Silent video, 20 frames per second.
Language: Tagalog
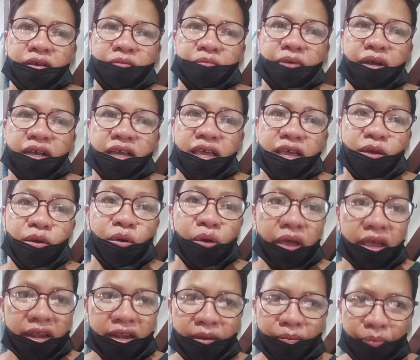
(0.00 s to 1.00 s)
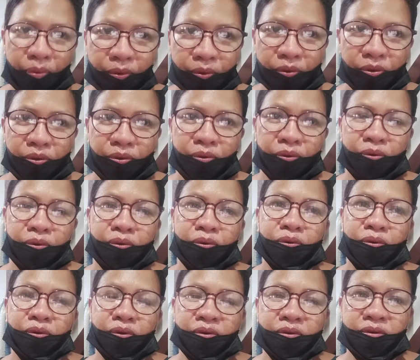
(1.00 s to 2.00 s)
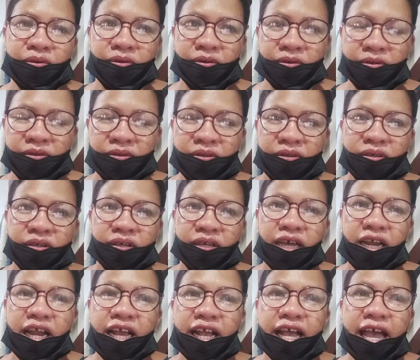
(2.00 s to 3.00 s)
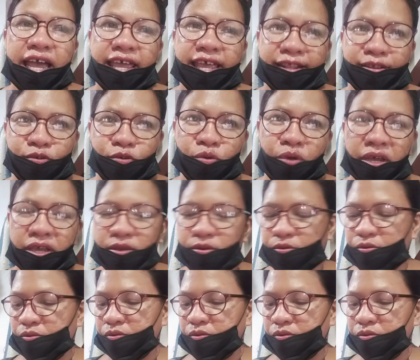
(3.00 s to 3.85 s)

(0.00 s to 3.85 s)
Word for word: maging okay na po yung kalagayan ko ngayon.